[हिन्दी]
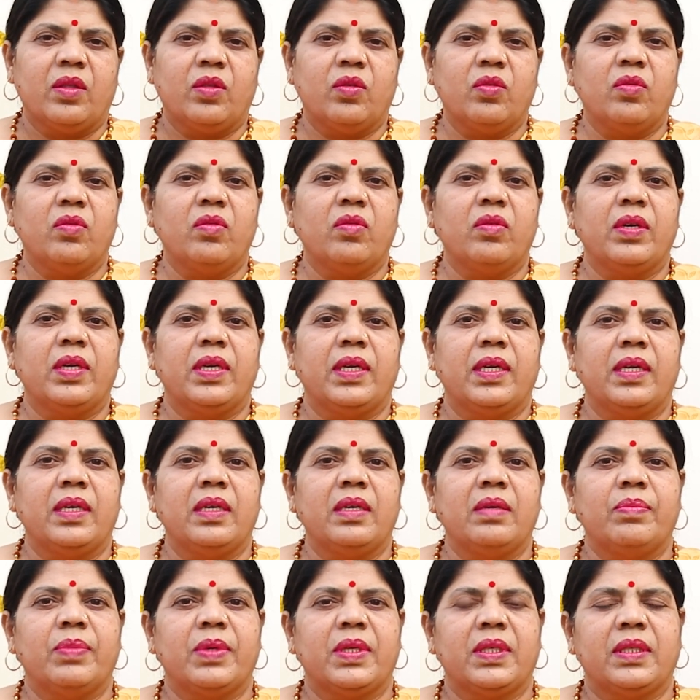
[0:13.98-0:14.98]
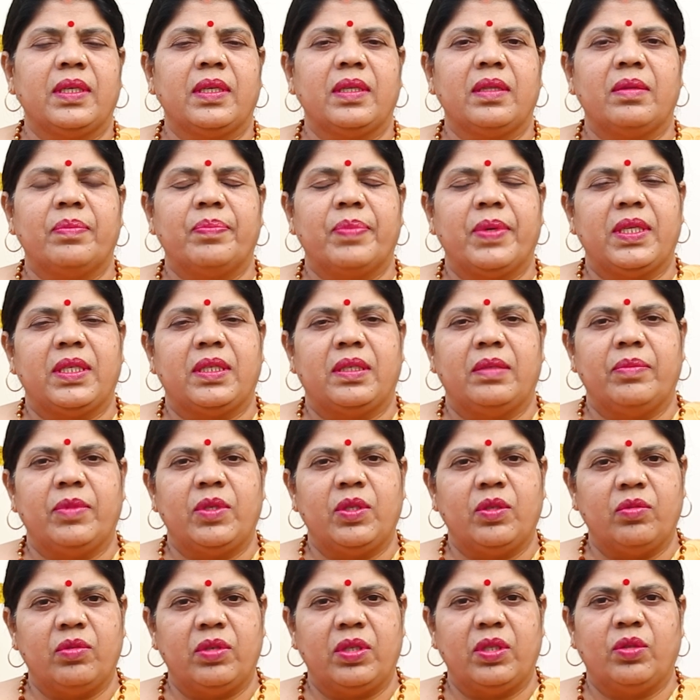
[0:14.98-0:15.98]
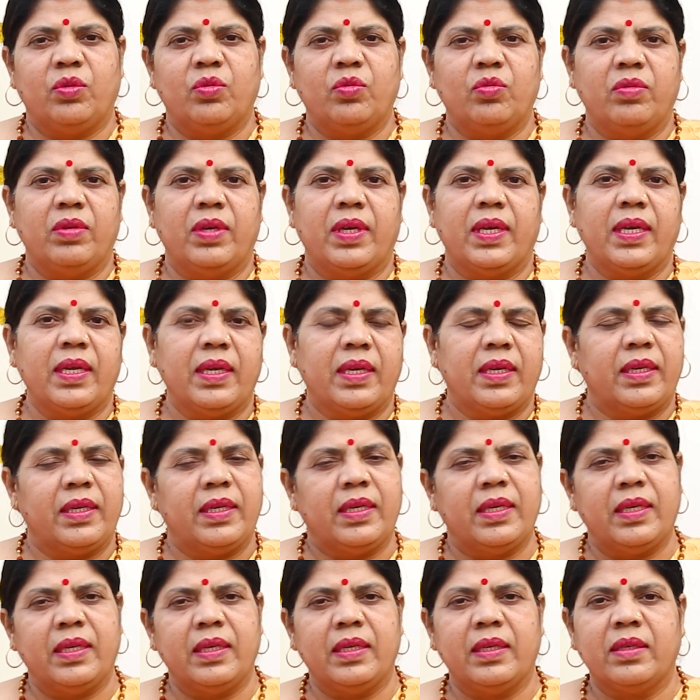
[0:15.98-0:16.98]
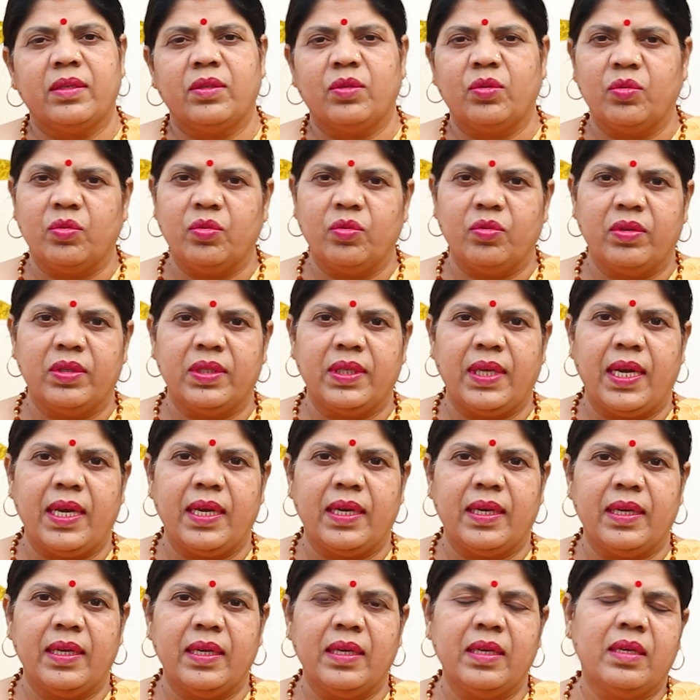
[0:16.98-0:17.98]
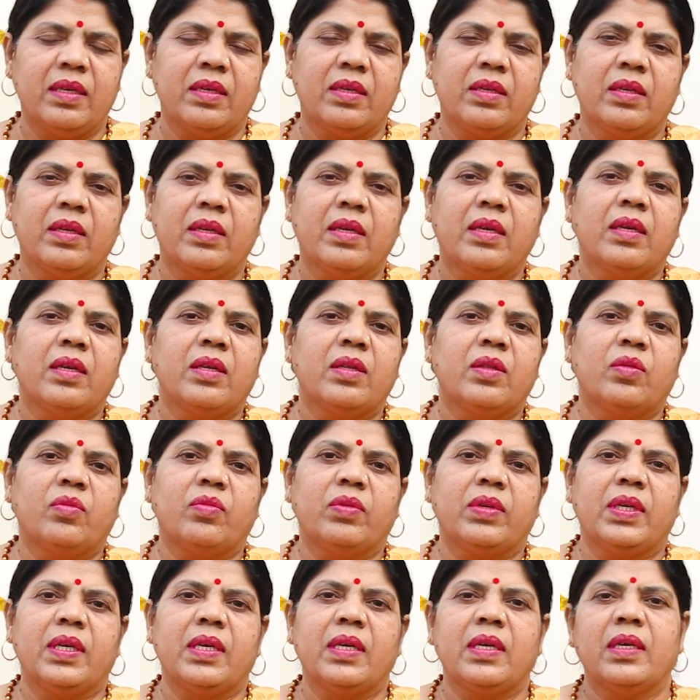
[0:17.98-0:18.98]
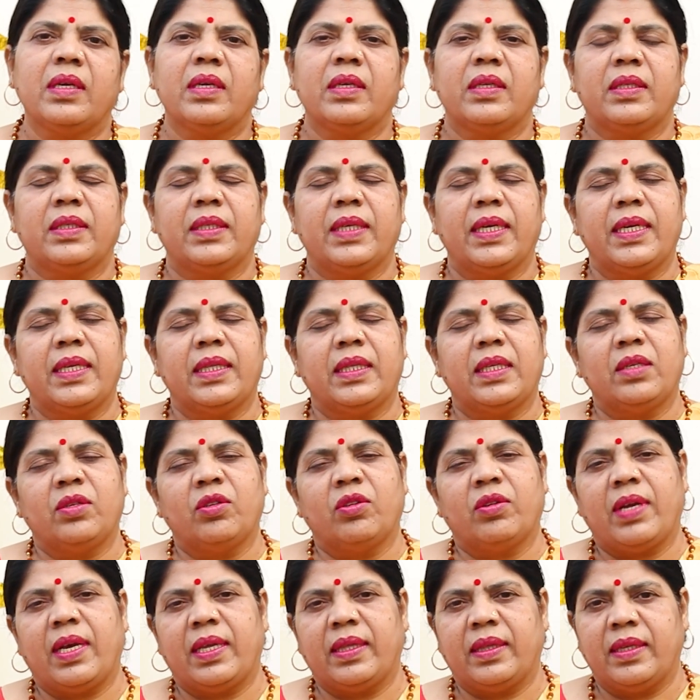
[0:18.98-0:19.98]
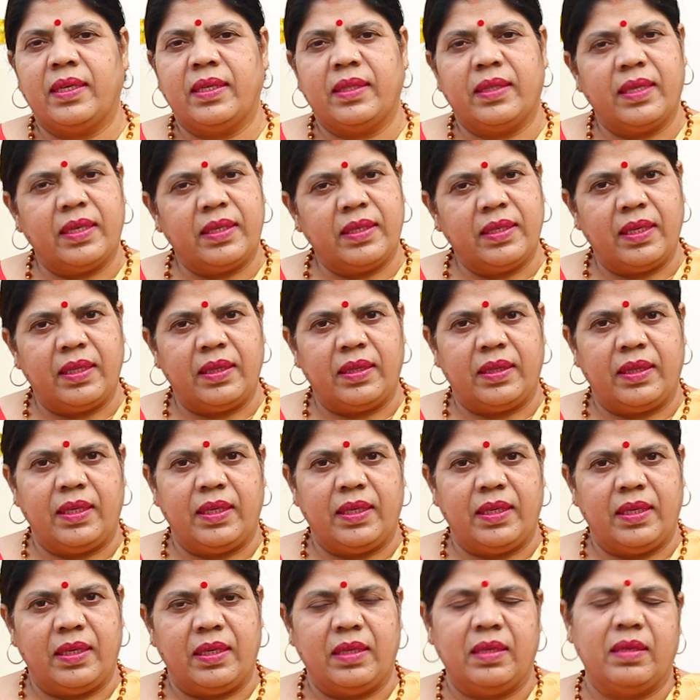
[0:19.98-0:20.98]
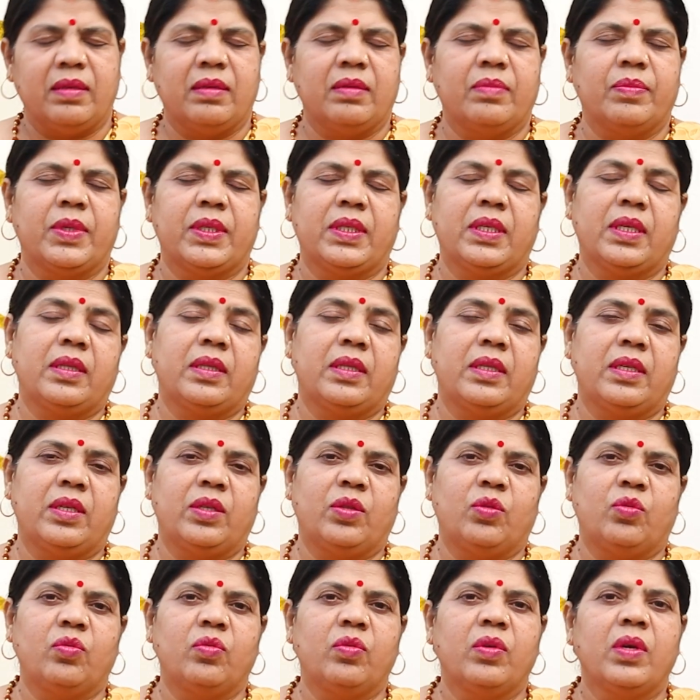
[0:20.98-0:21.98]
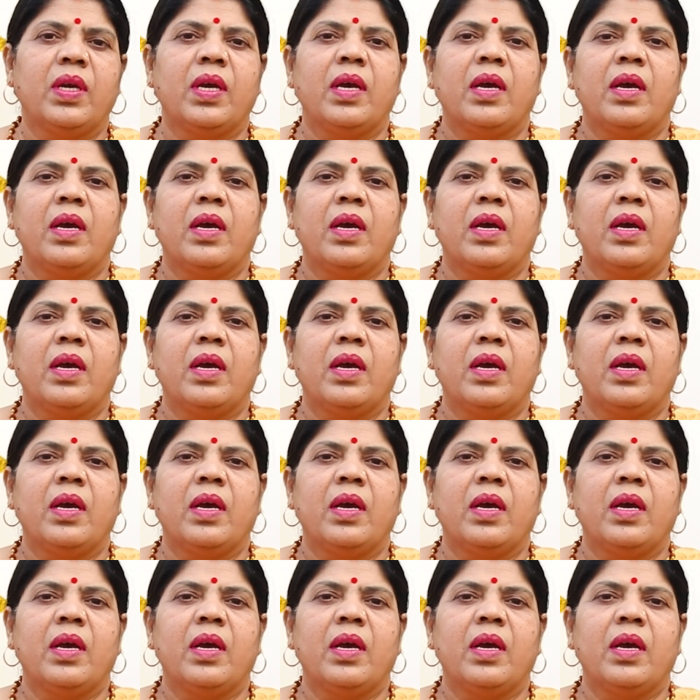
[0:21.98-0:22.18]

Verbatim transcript: तो ये बसंत पंचमी जो ऋतु है ये शुरू हो जाएगी तो ये चैत के नवरात्रि तक चलती है बसंत ऋतु